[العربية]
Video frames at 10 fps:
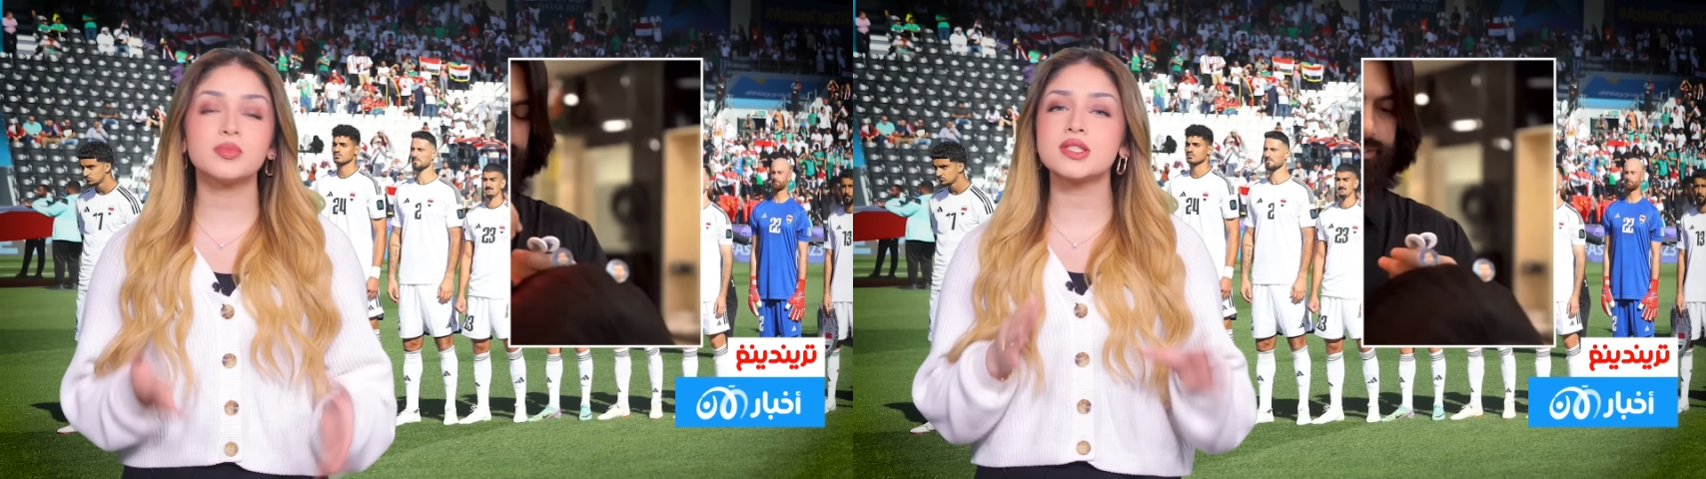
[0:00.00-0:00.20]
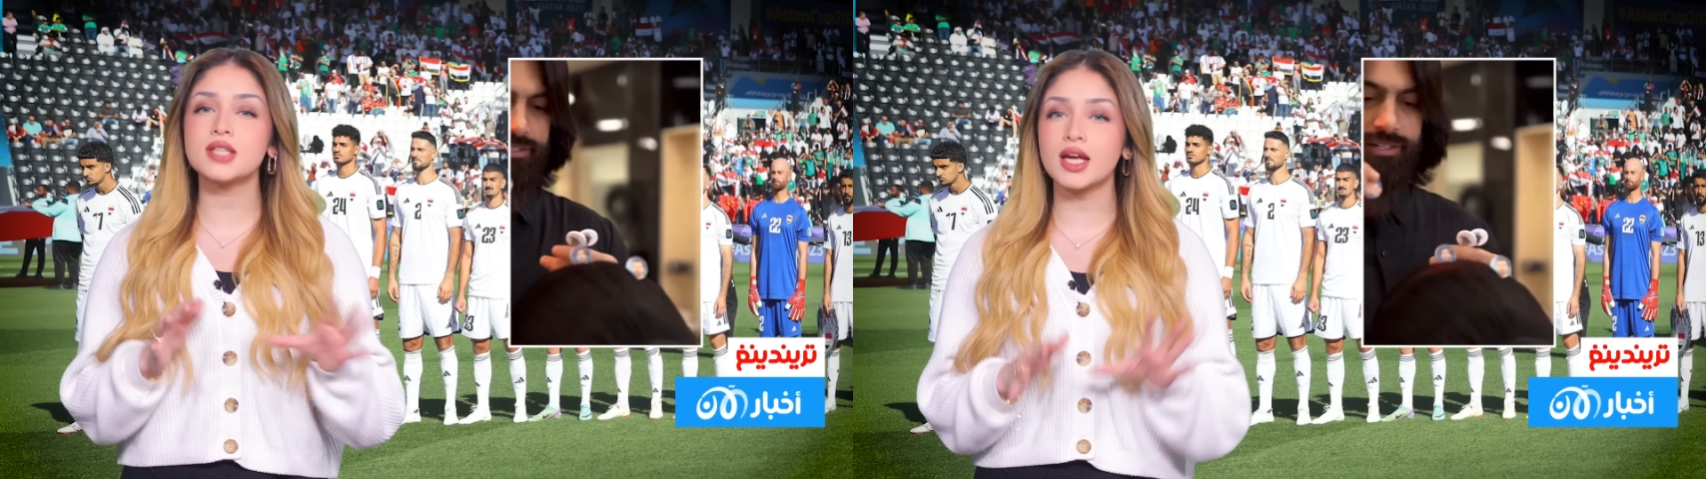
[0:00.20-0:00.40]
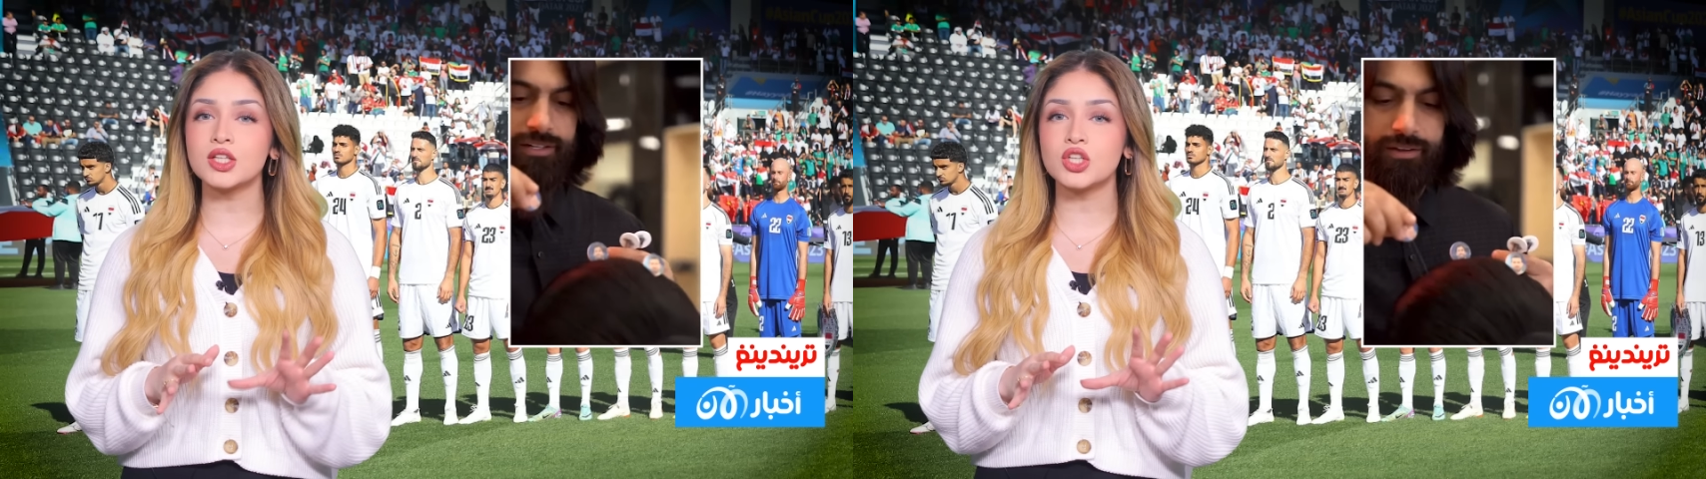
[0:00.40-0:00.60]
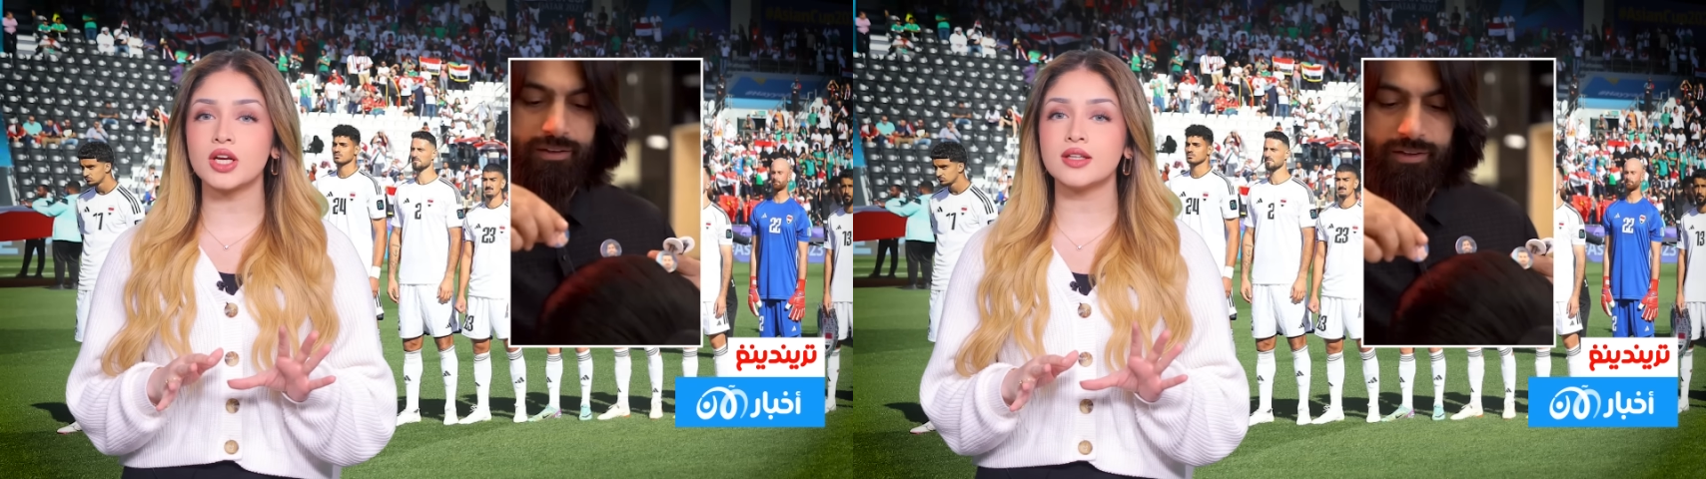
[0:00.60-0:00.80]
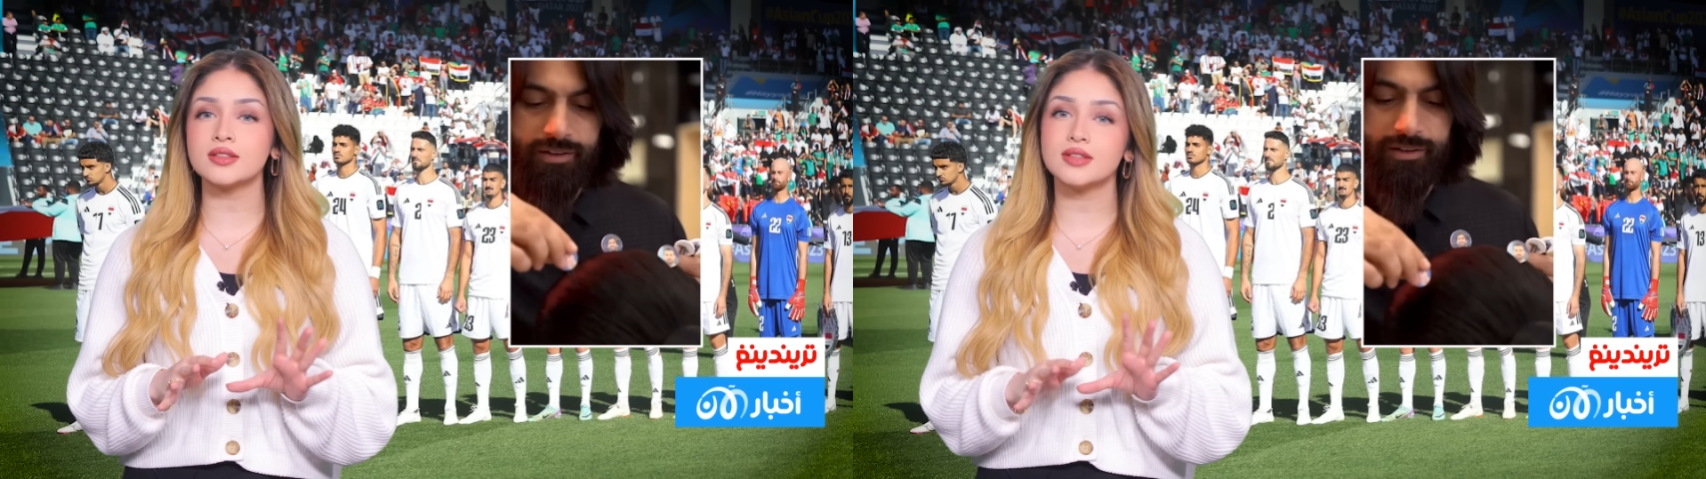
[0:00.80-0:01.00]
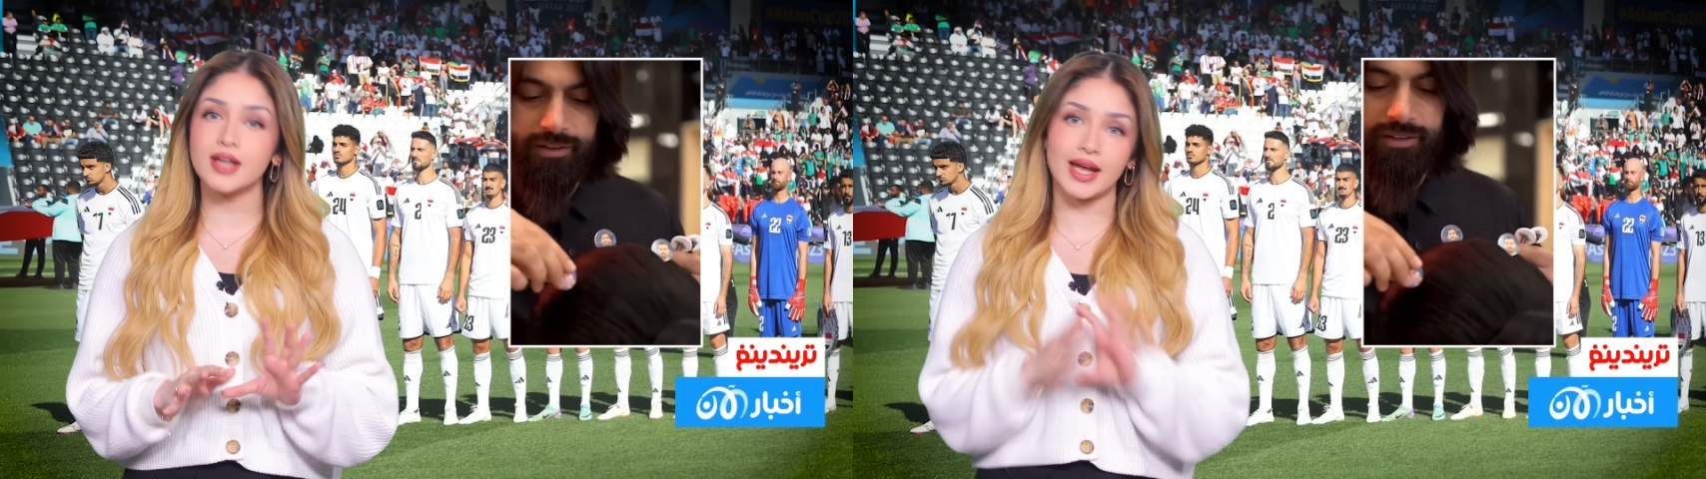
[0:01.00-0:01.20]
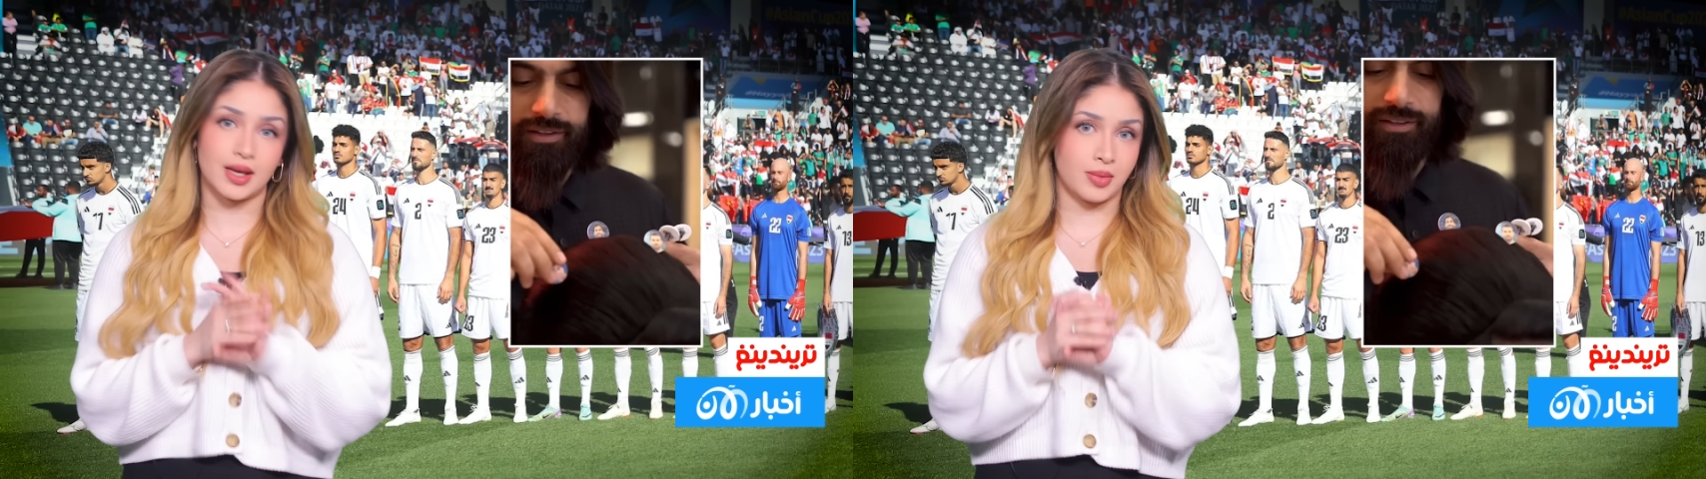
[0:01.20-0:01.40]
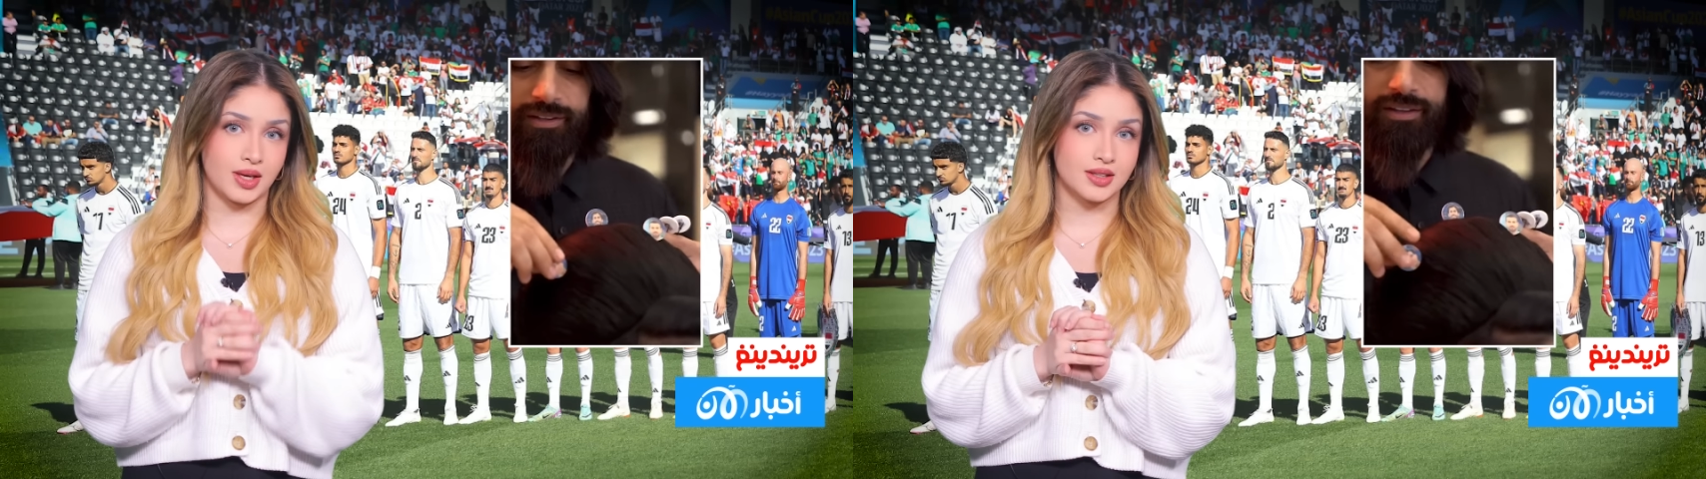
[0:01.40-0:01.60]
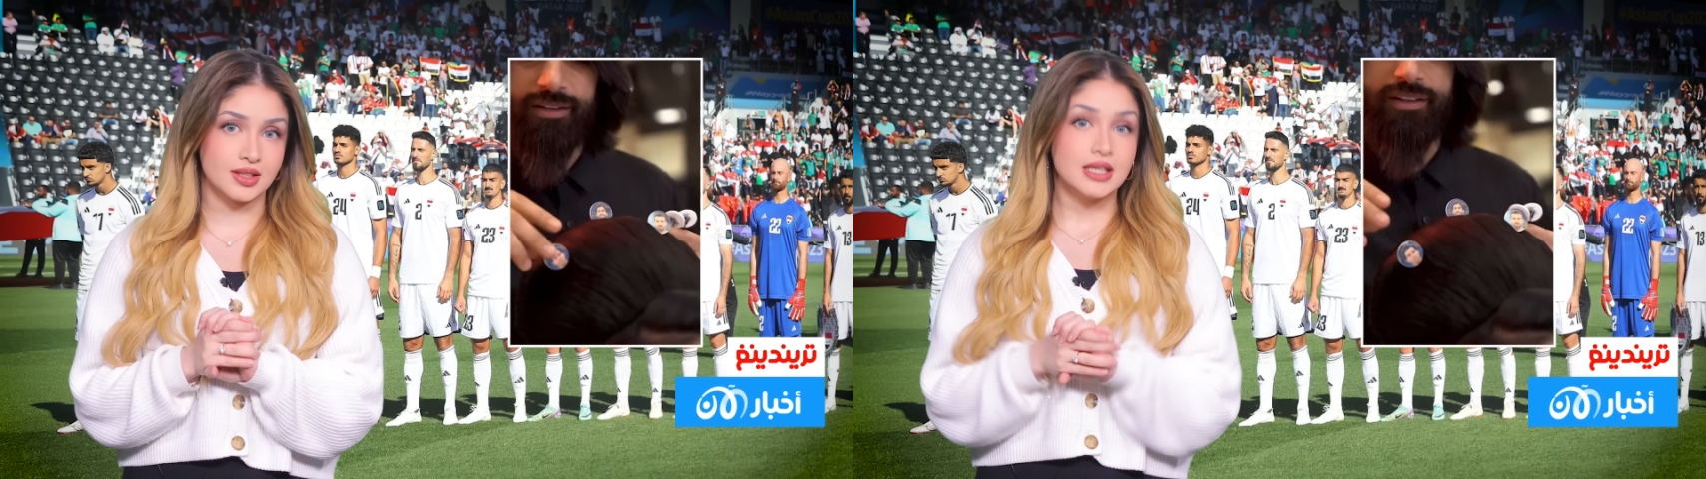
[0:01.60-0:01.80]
بتسريحة شعر غريبة